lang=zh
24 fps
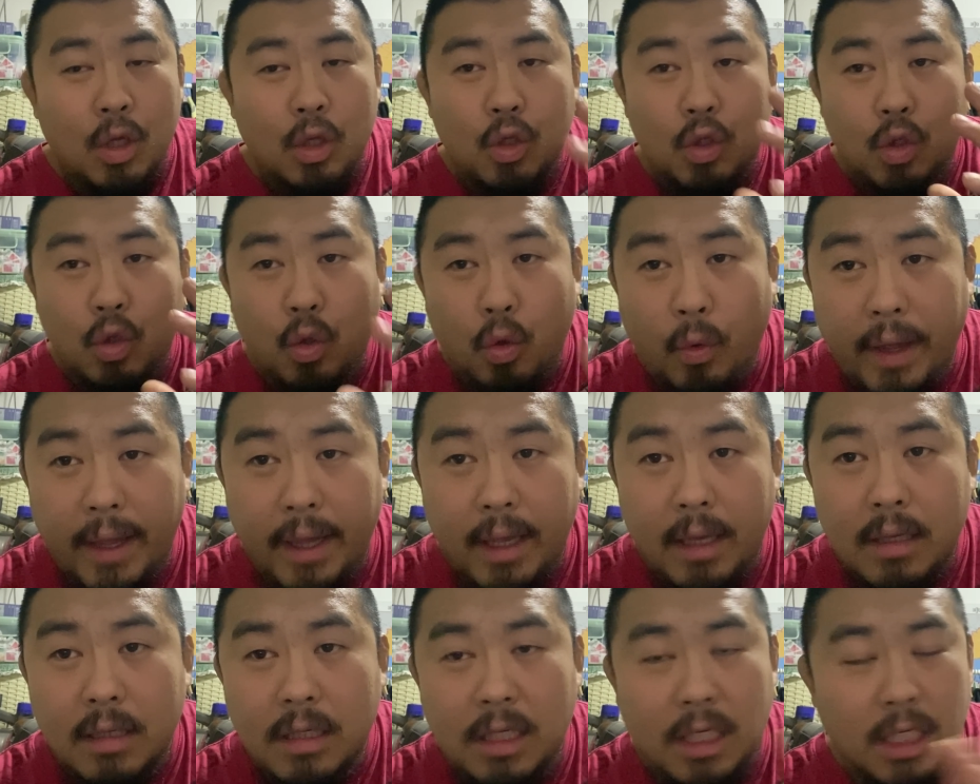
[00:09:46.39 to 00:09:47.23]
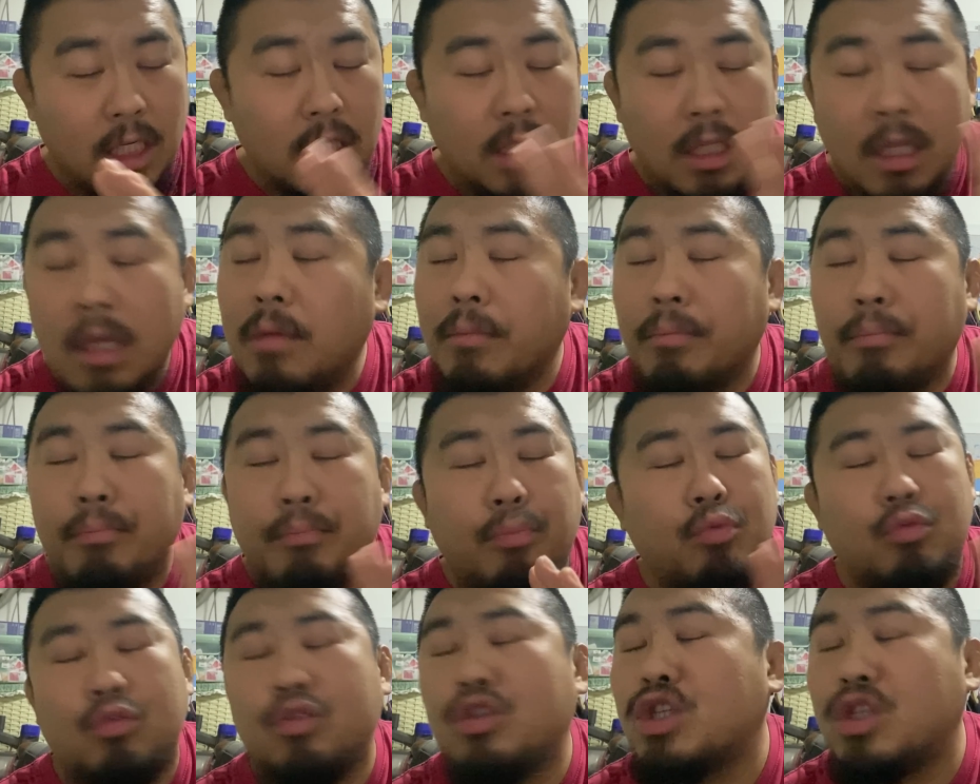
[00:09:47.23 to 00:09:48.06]
腿一定
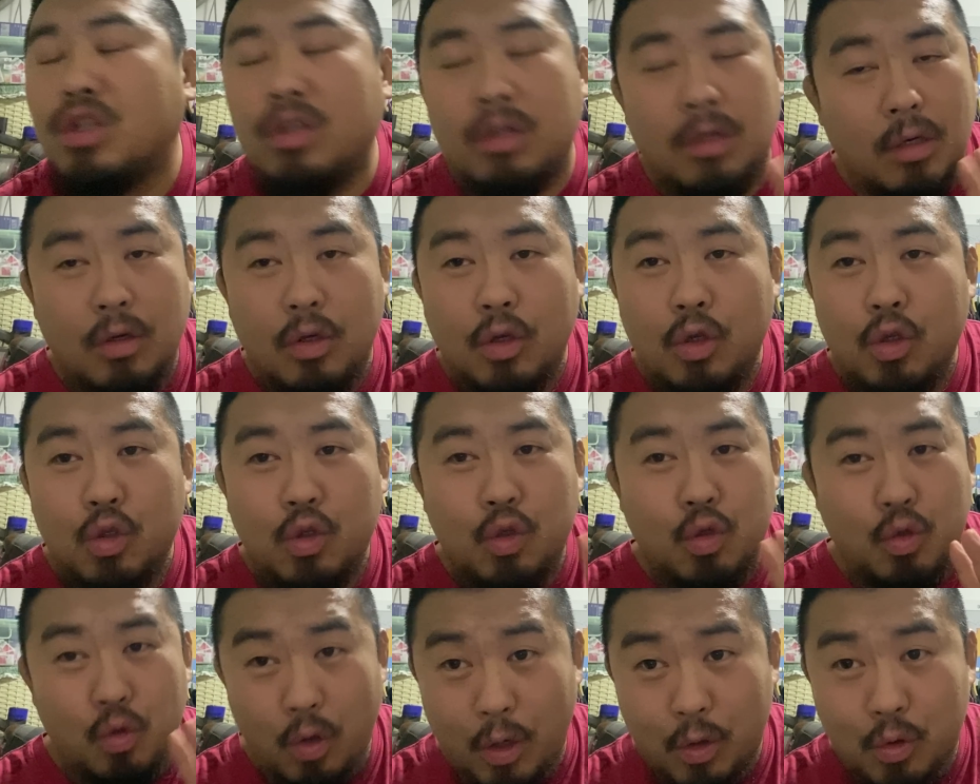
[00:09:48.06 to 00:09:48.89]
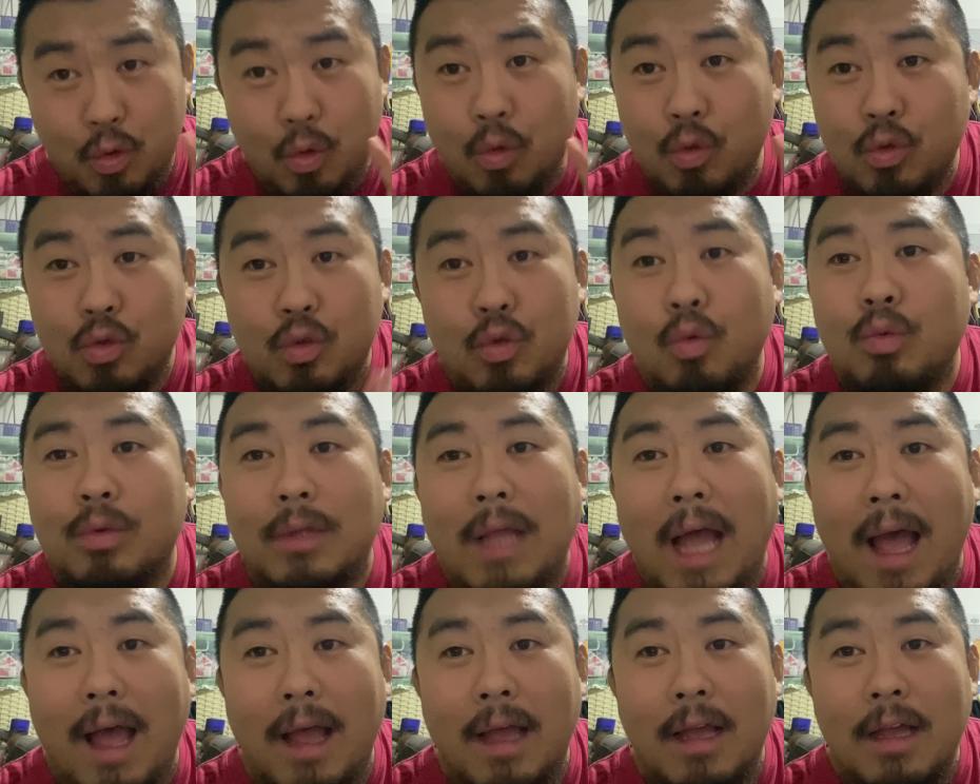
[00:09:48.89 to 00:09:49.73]
不是雪中送
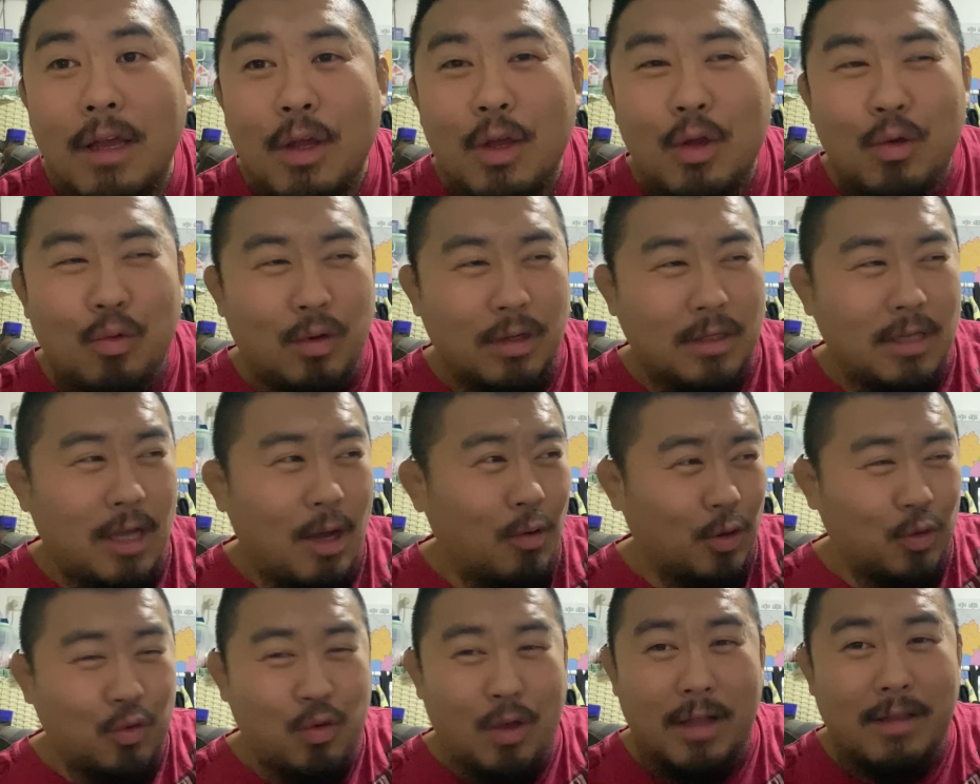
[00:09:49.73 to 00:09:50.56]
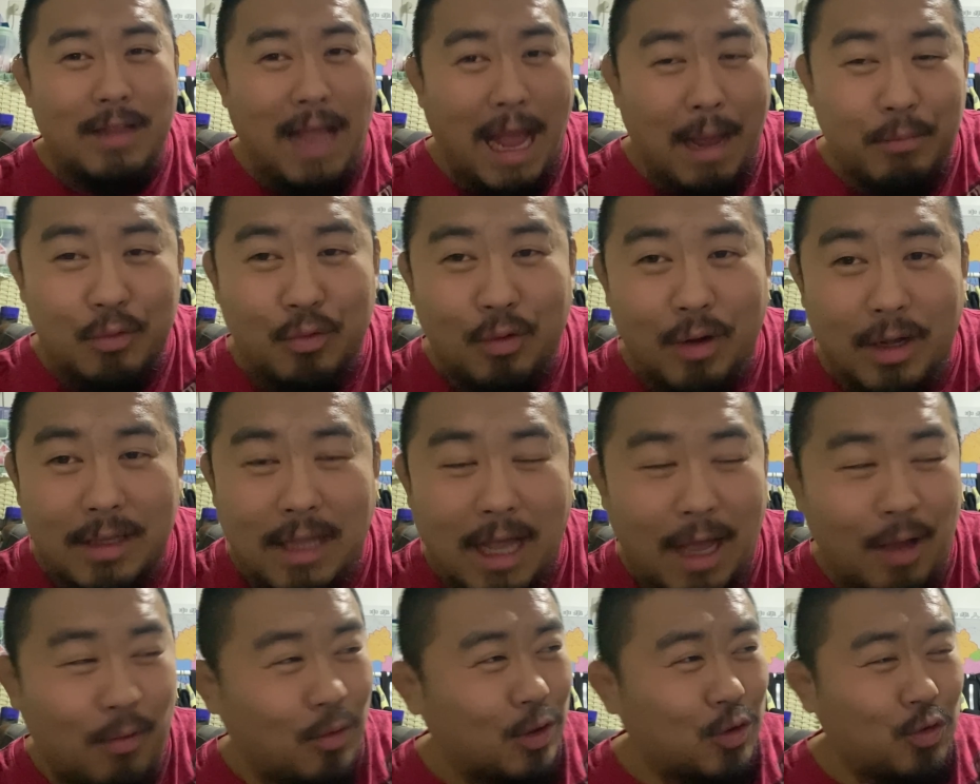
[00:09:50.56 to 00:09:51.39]
炭。我操，我拳打不过
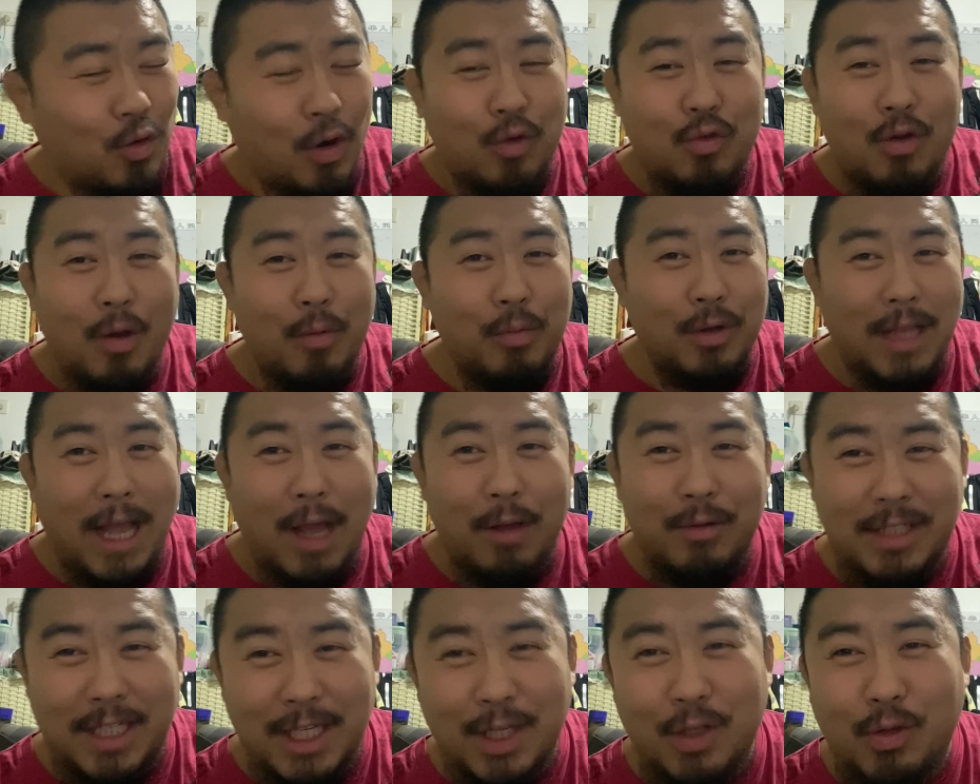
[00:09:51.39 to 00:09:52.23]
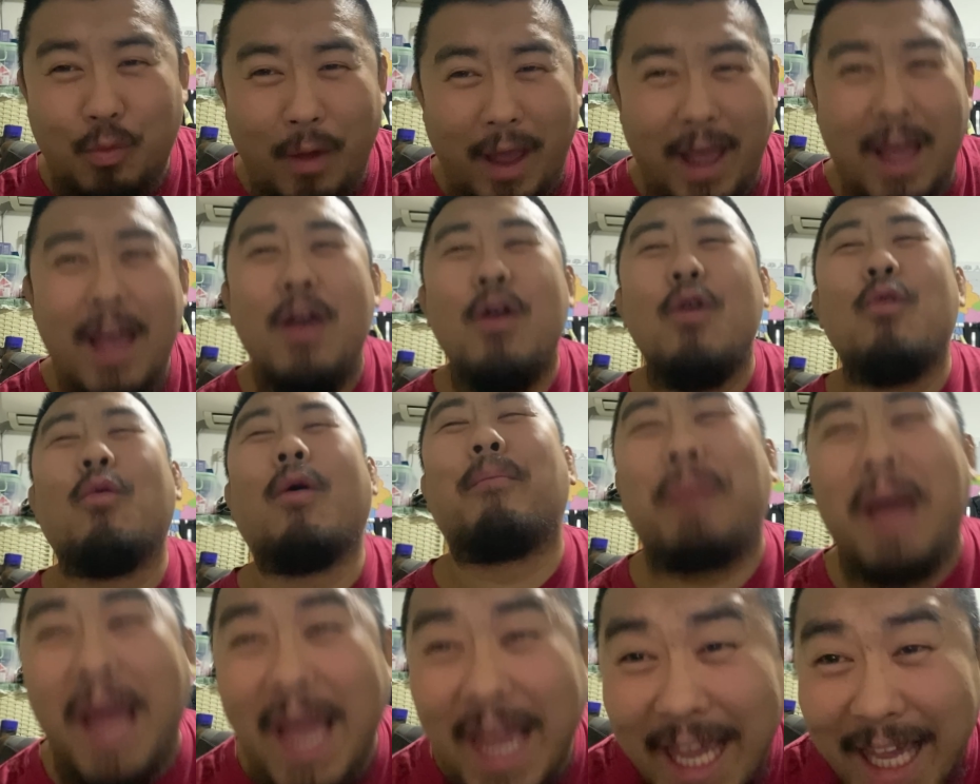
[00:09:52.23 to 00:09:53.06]
他，我摔摔不过他，我踢腿，我
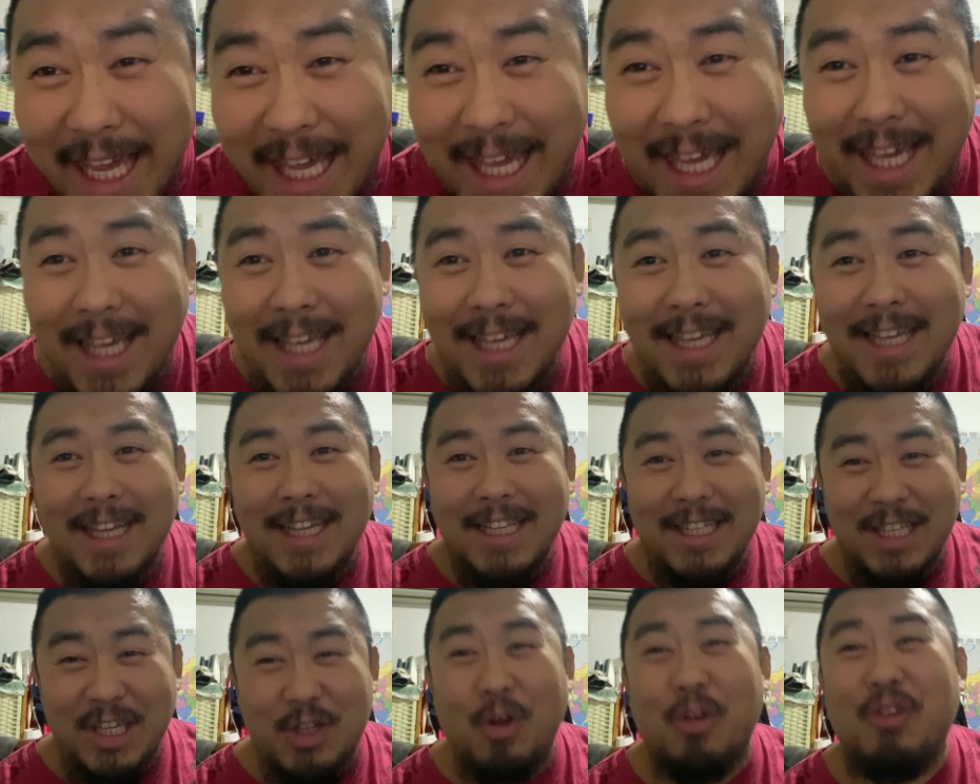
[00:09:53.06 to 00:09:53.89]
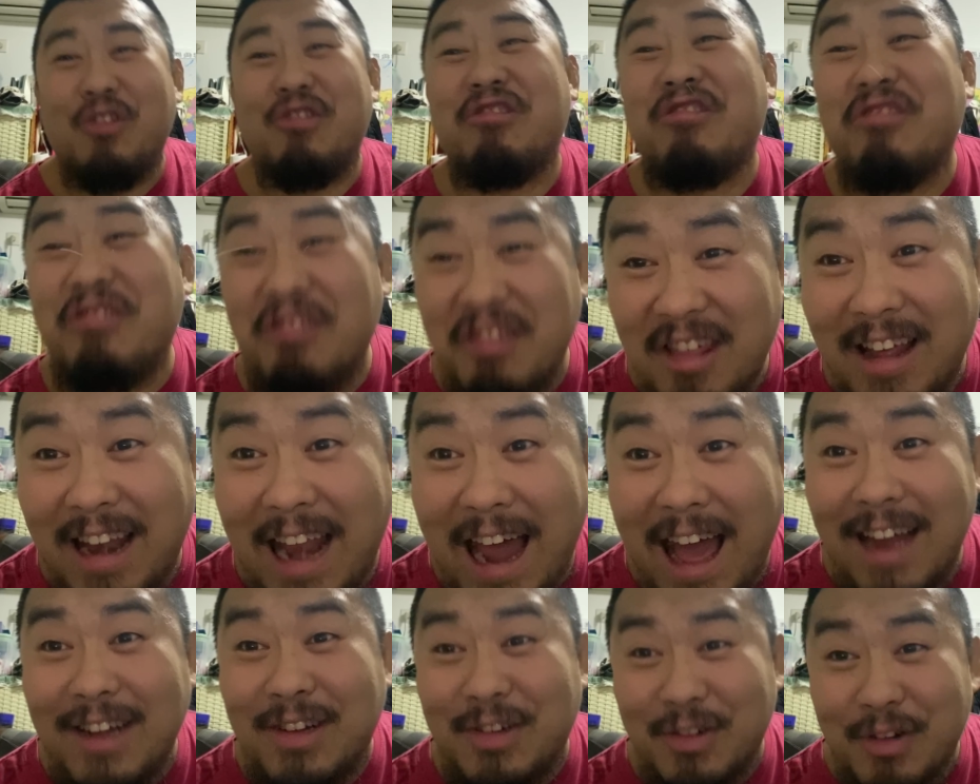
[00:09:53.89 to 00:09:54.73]
呸，你就死
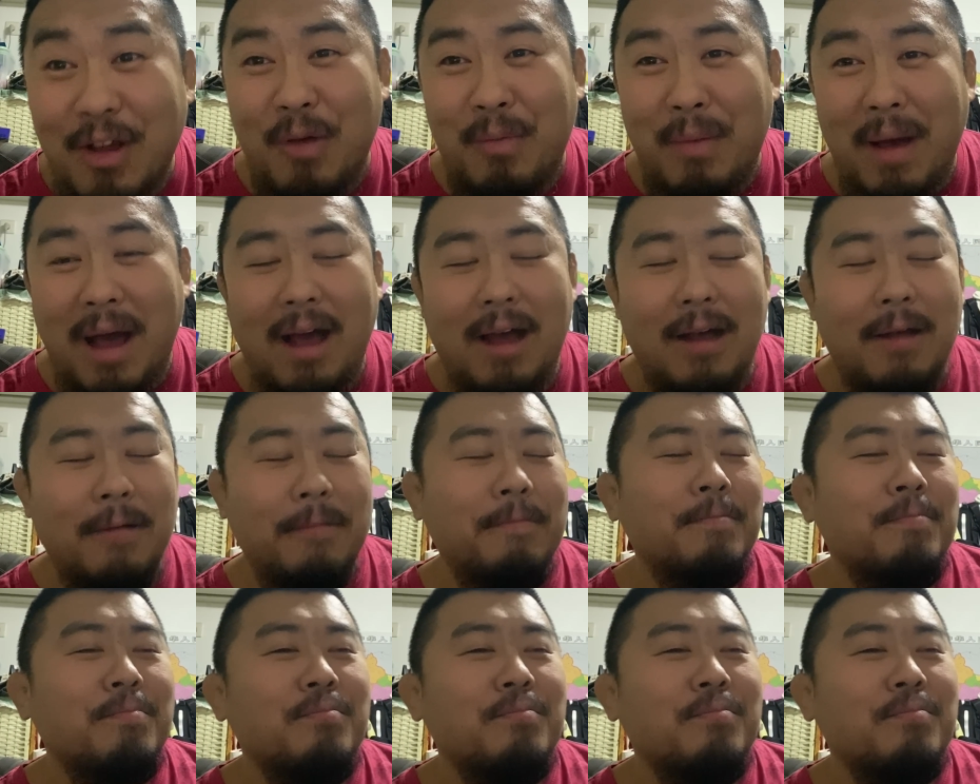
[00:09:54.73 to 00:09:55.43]
了，知道吧？